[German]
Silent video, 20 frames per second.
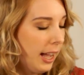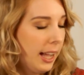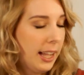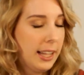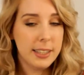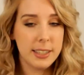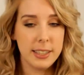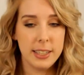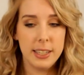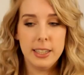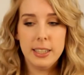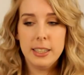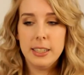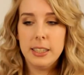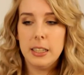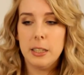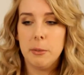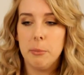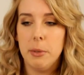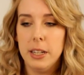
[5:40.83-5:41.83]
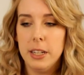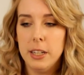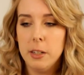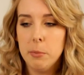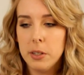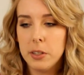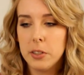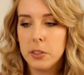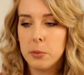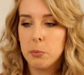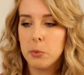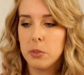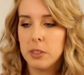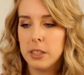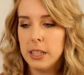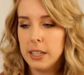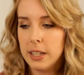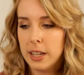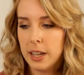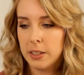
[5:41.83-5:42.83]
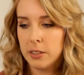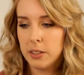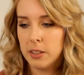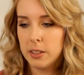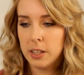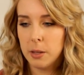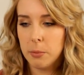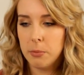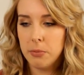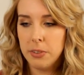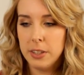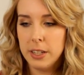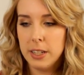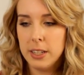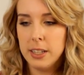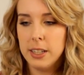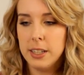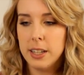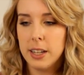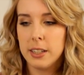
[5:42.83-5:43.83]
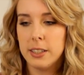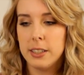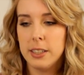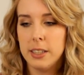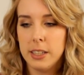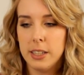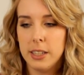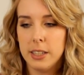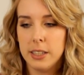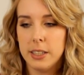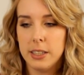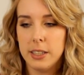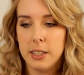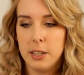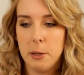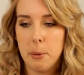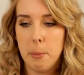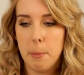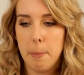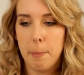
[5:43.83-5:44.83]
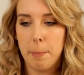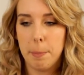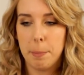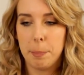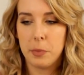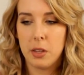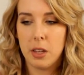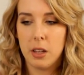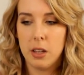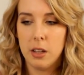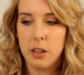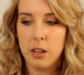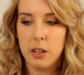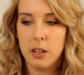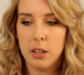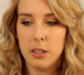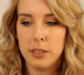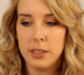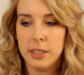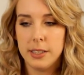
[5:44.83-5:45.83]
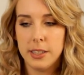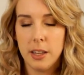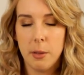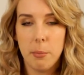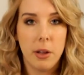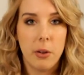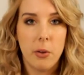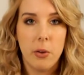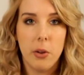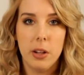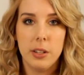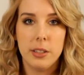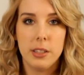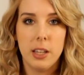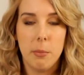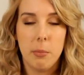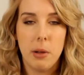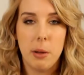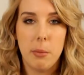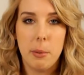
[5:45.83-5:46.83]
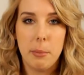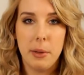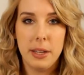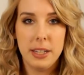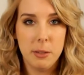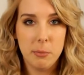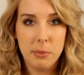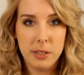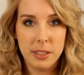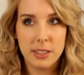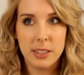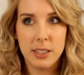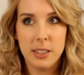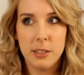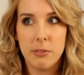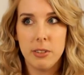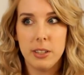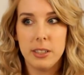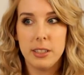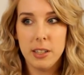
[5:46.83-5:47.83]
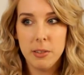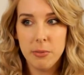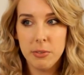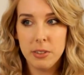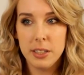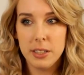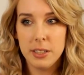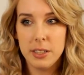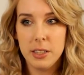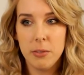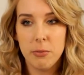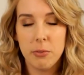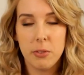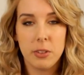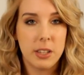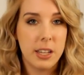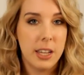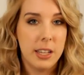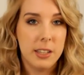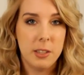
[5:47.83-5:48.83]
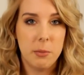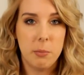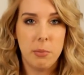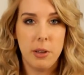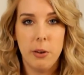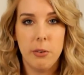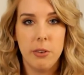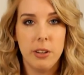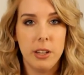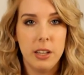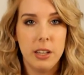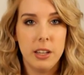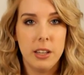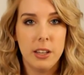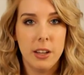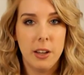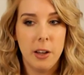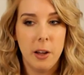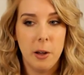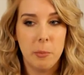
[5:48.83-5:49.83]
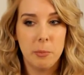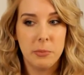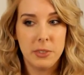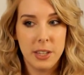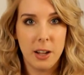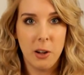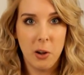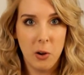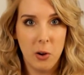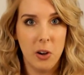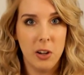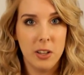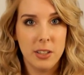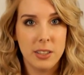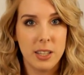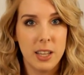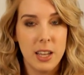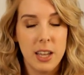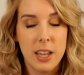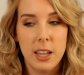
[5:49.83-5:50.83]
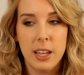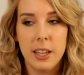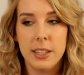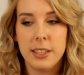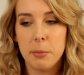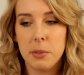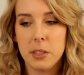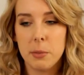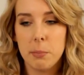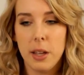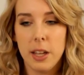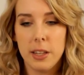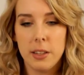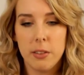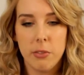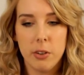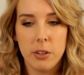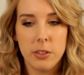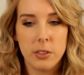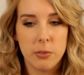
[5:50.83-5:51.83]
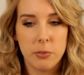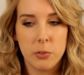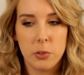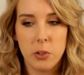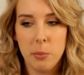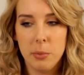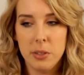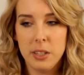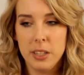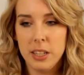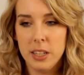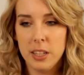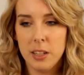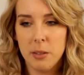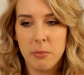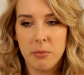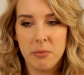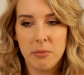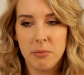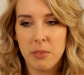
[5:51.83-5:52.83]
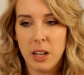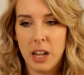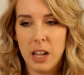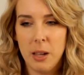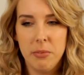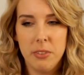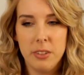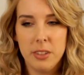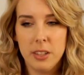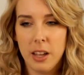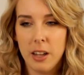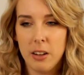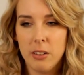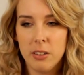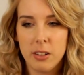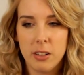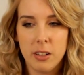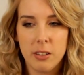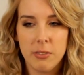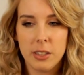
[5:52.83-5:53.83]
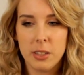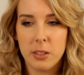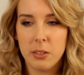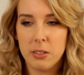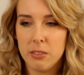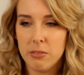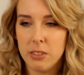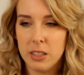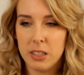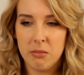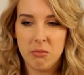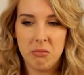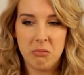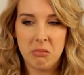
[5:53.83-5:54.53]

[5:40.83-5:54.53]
Als nächstes meine Lieblingsmusik. Also es gibt viele Lieder, die ich im äh, Dezember gehört habe, aber mein Lieblingslied war definitiv von Katy Perry, ähm, Dark Horse. Ich habe das bei The Voice of Germany im Halbfinale oder was auch immer,